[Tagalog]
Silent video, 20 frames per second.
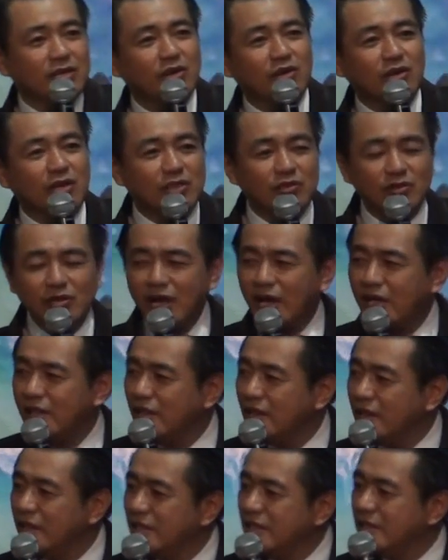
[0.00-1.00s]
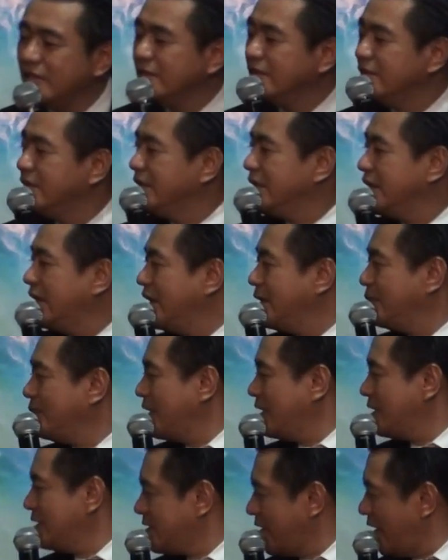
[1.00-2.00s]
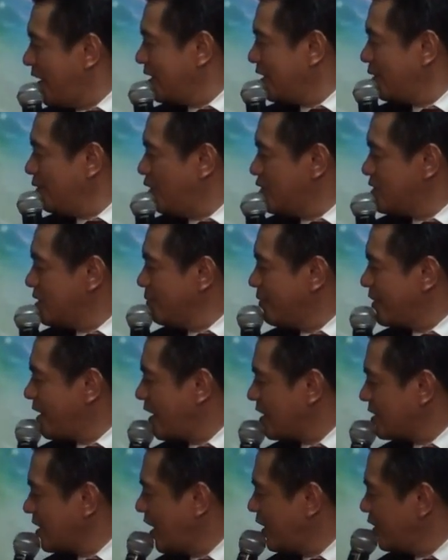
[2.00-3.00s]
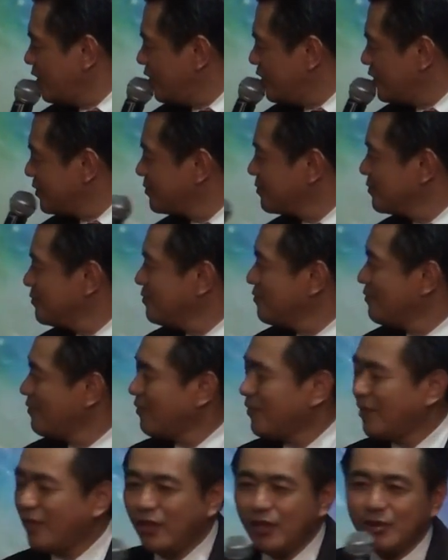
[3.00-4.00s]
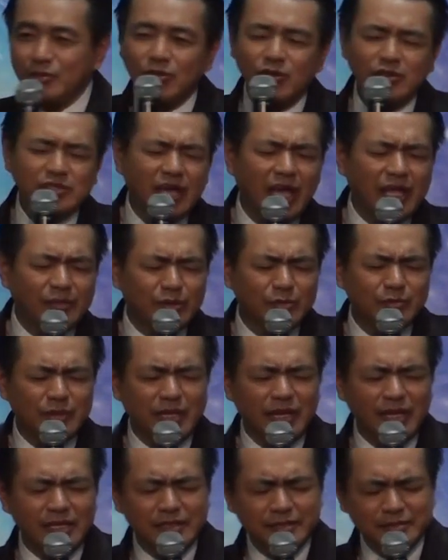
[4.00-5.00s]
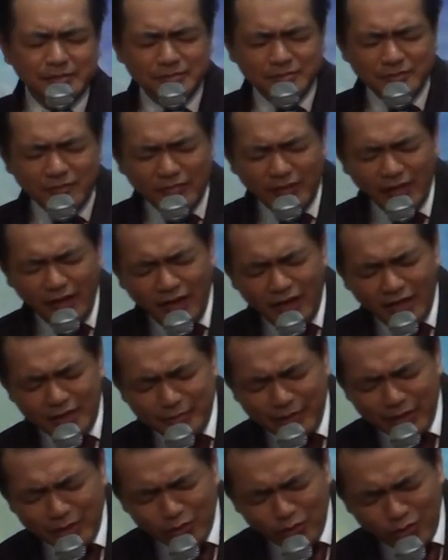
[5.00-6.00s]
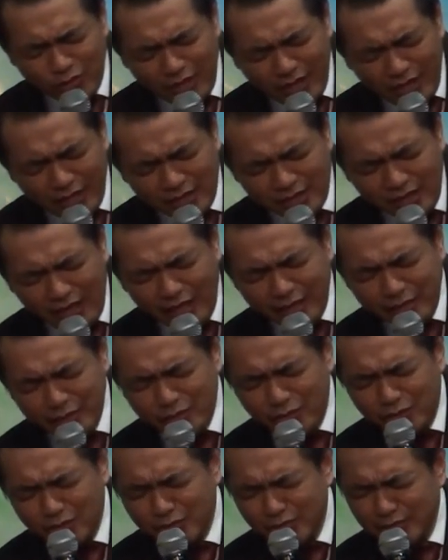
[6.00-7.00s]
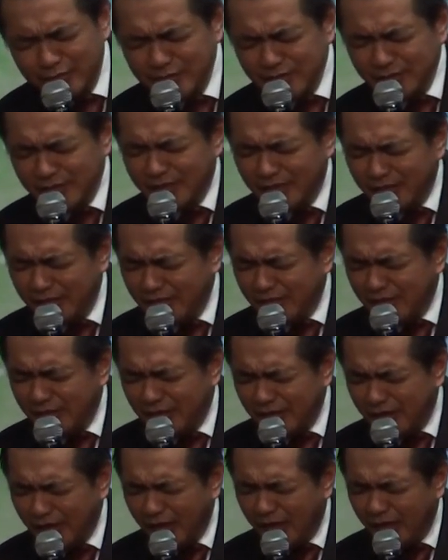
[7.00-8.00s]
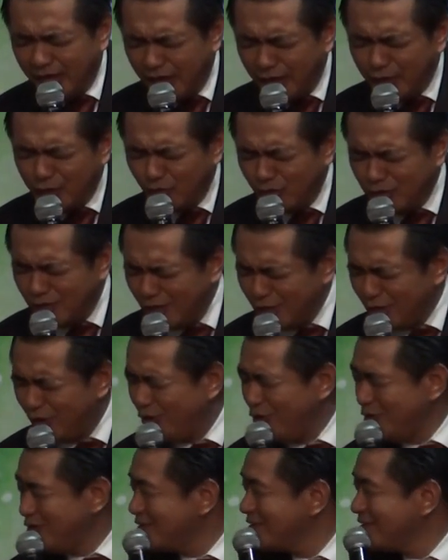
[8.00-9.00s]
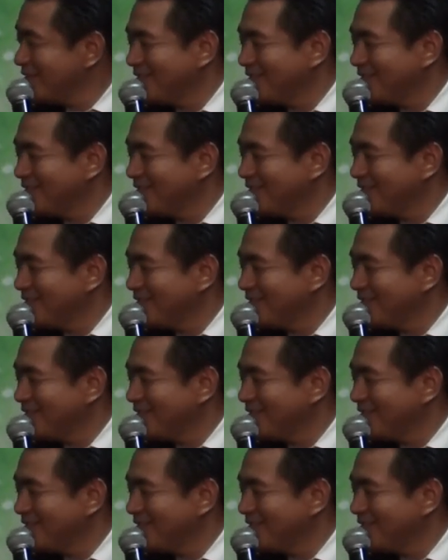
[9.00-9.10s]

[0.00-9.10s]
Glory to God. Amen. Diyan, closing prayer tayo. Yumukot tayo tumigil at pangungunahan tayo ng lingkod ng Diyos.